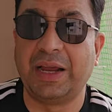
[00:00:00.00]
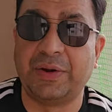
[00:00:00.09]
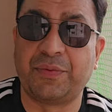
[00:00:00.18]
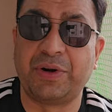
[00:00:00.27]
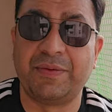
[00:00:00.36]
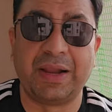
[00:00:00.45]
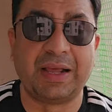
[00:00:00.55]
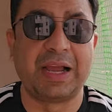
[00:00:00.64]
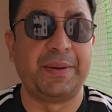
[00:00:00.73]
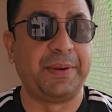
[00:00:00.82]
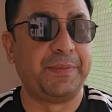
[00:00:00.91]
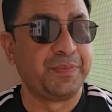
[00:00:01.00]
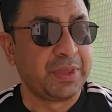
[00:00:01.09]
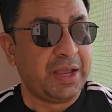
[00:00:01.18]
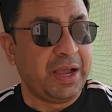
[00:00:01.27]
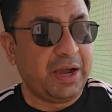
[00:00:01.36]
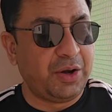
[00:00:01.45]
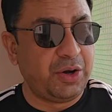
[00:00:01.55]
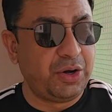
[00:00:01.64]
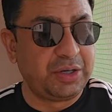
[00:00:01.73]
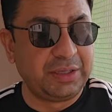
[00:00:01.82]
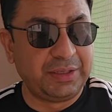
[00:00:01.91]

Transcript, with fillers: एफर्ट वाला काम है और